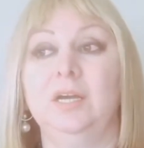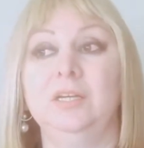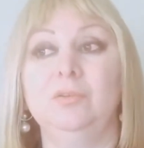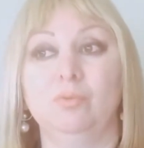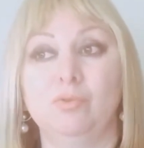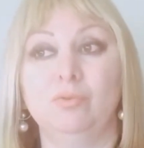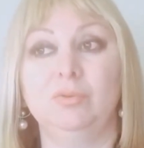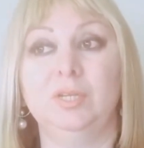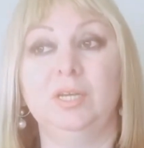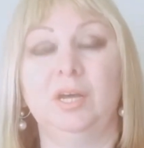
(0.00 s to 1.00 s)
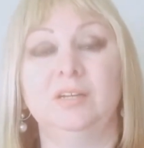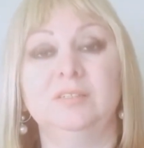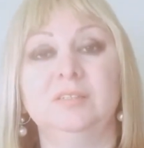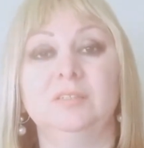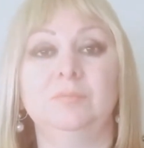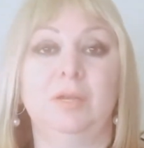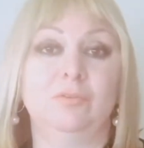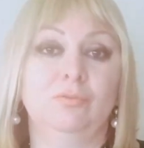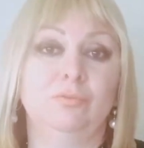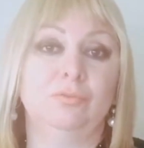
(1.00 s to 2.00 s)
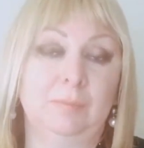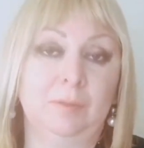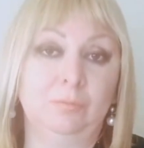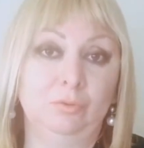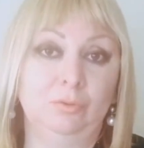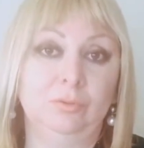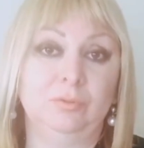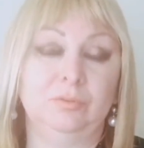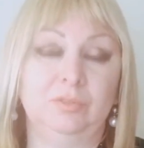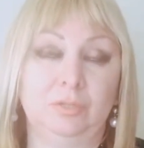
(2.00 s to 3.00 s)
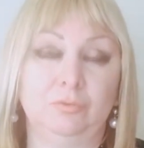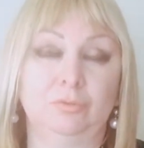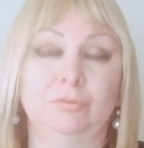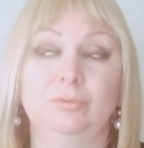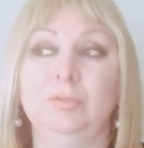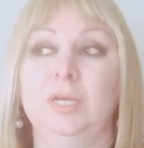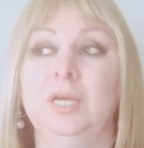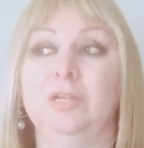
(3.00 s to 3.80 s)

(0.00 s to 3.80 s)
Ayın 3'ünde artık Merkür tamamlıyor retrosunu.